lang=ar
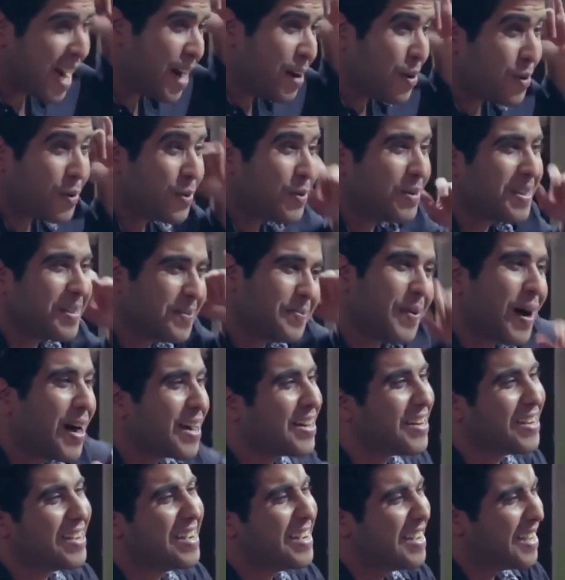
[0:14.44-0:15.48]
أول
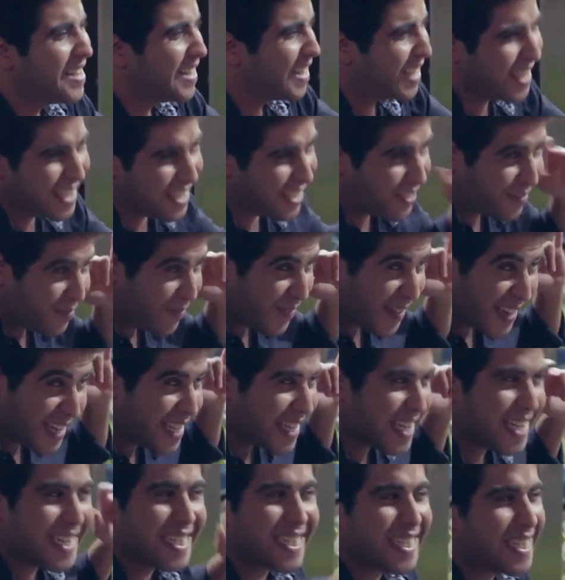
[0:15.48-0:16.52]
مرة
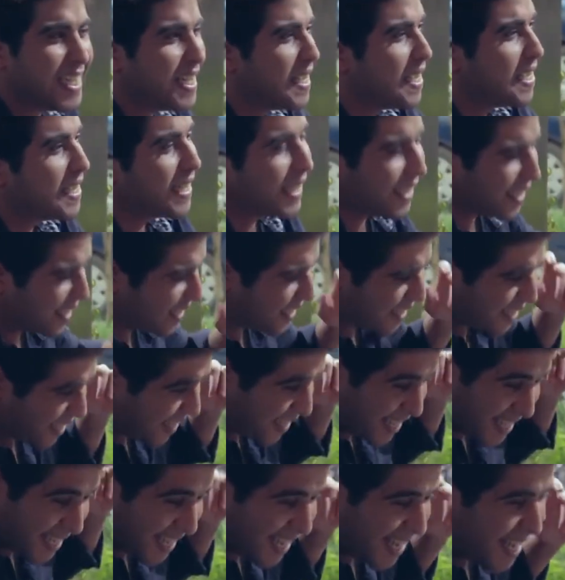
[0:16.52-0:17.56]
الفكرة دي
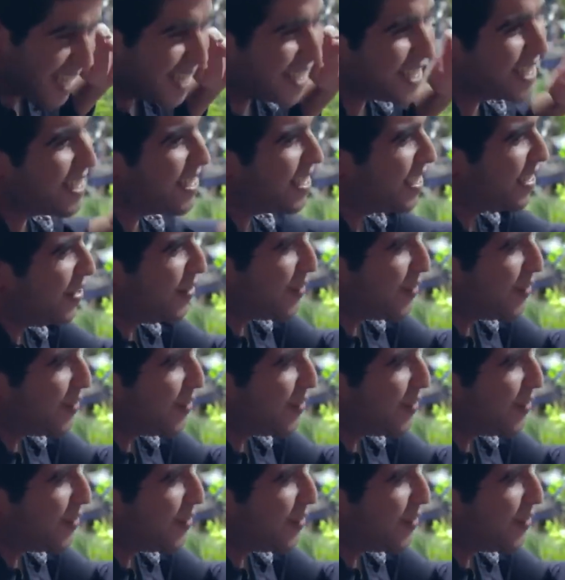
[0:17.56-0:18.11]
تيجي